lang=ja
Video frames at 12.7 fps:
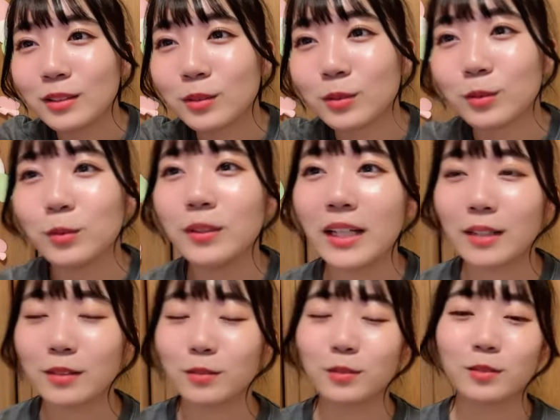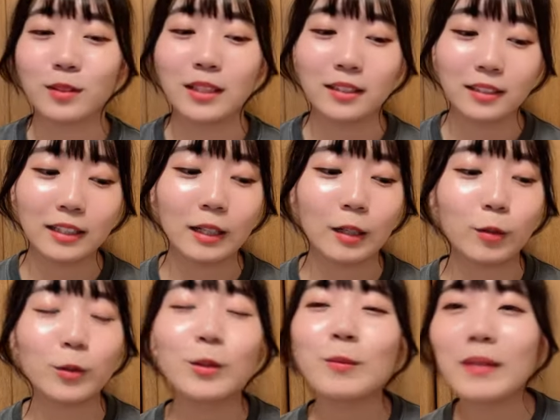そうどうやるのそれなんか
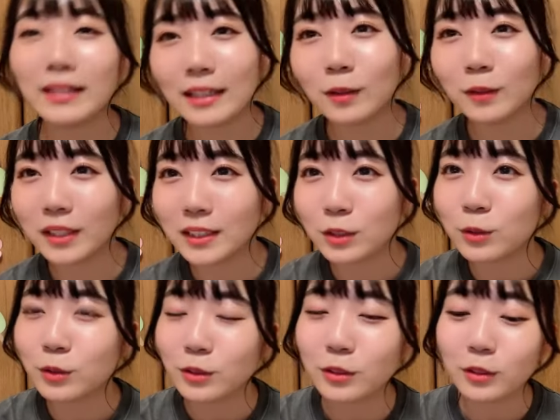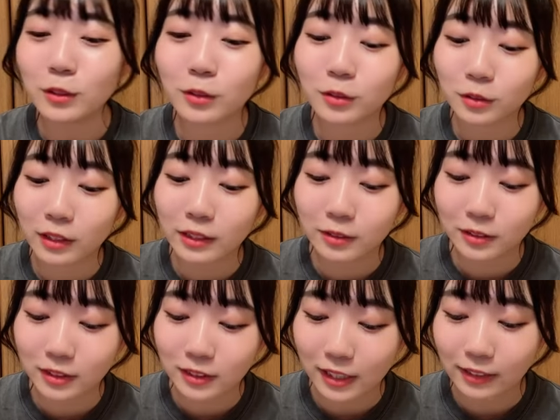この前名古屋市交通局の
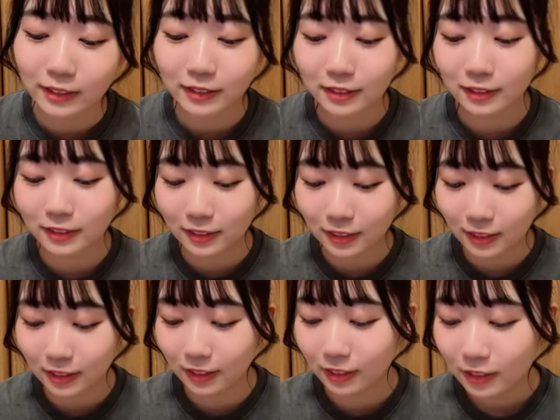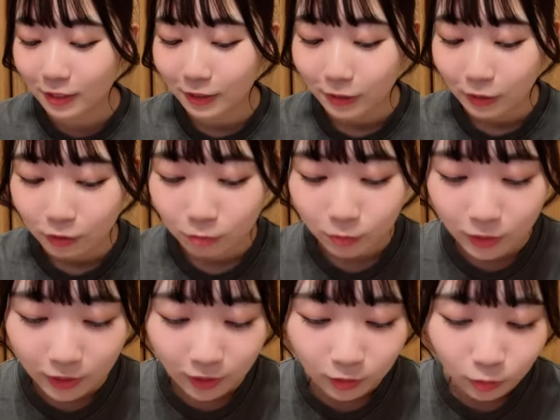X に上がっててでも
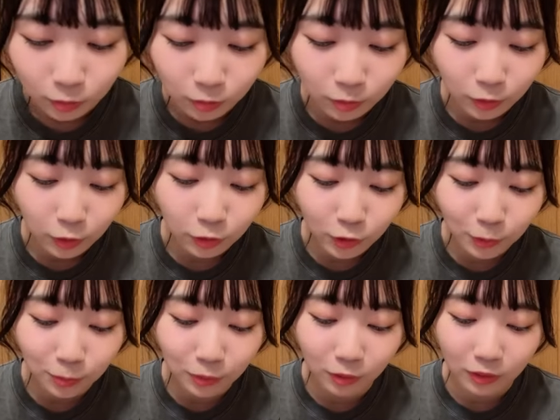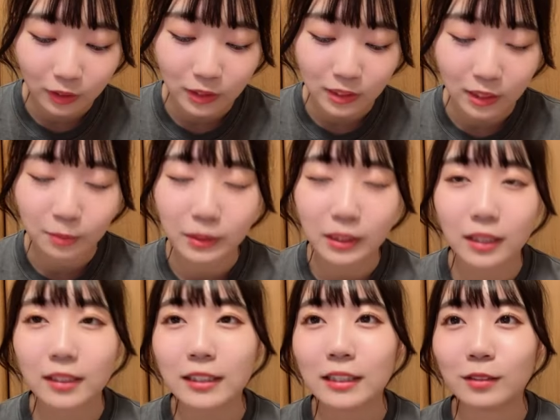あの YouTube とかで調べたら
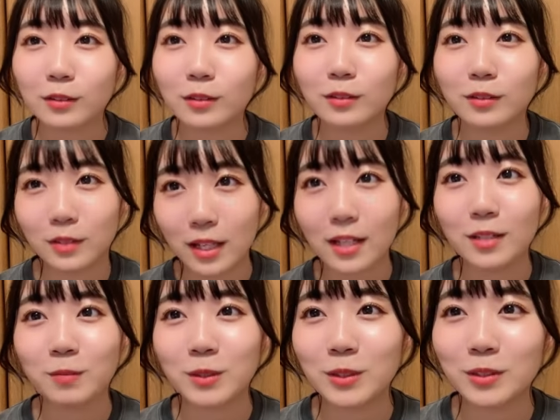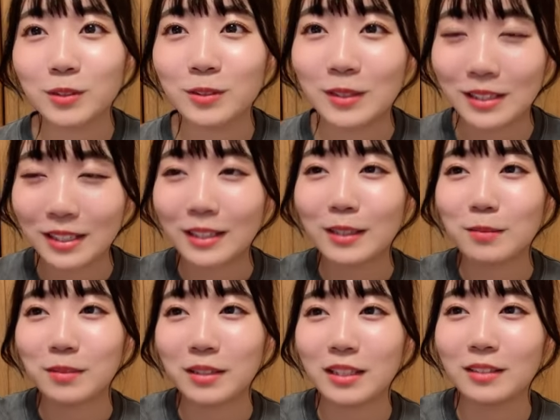出てくるので、まあ、そういうのでやって
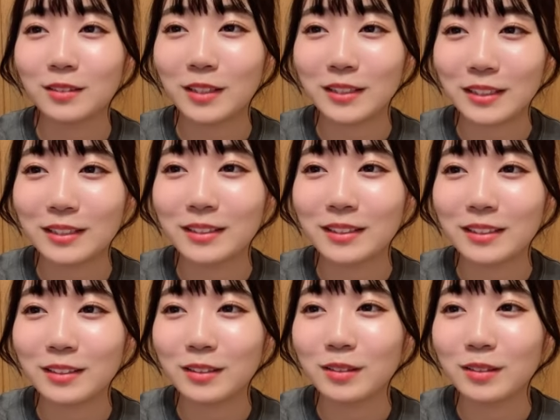みてくださいぜひ